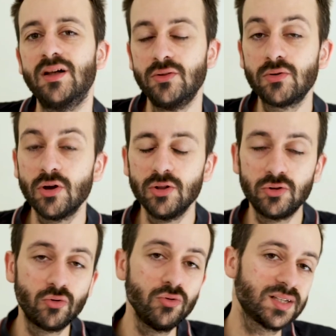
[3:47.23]
Donc euh,
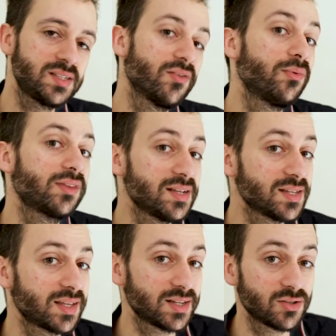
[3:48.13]
du coup, ça c'est vraiment très
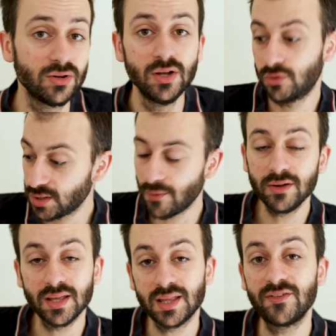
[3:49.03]
intéressant, donc
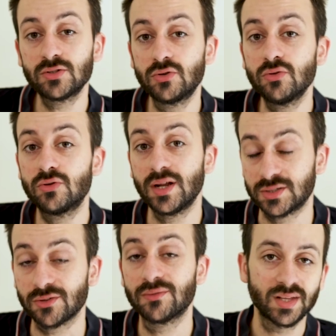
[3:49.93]
d'avoir une interface audio de la
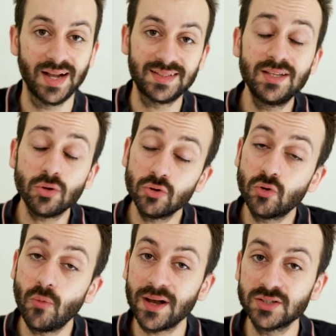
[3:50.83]
sorte. À titre de
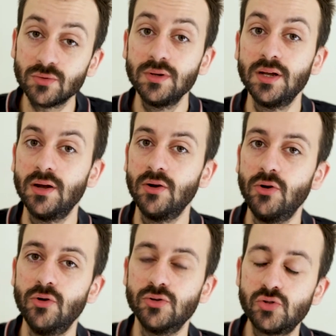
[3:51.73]
comparaison,
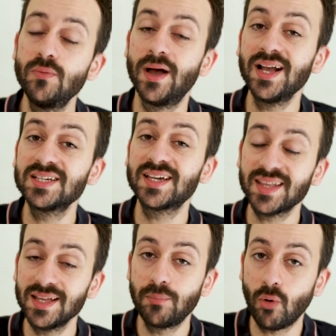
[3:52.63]
le Zoom
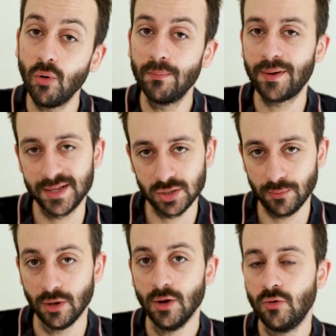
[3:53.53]
H4n Pro par
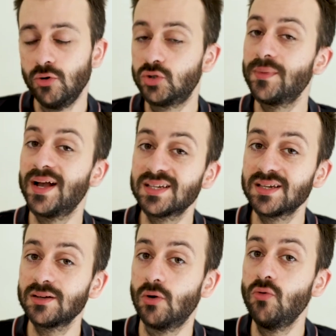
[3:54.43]
exemple, ou le Zoom
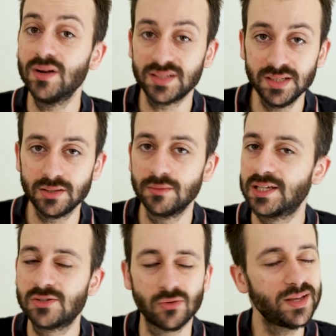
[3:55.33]
H5 ou H6, euh,
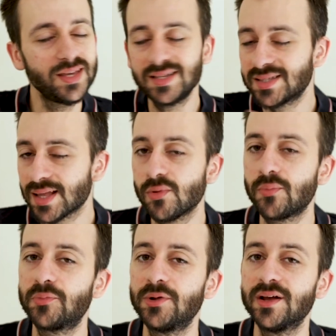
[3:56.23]
qui sont extrêmement
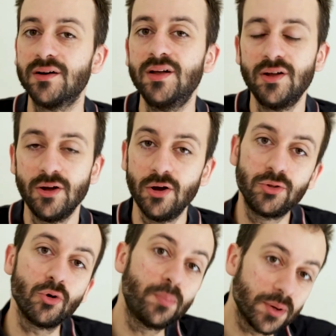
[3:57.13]
populaires euh,
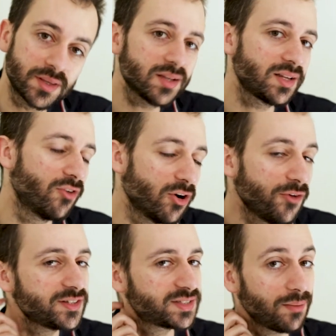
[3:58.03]
dans le podcast, la voix
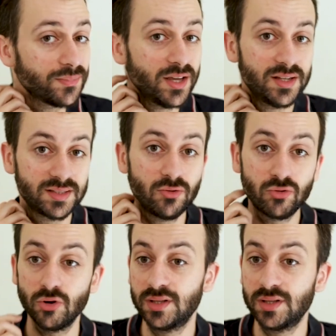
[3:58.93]
off, etc. C'est donc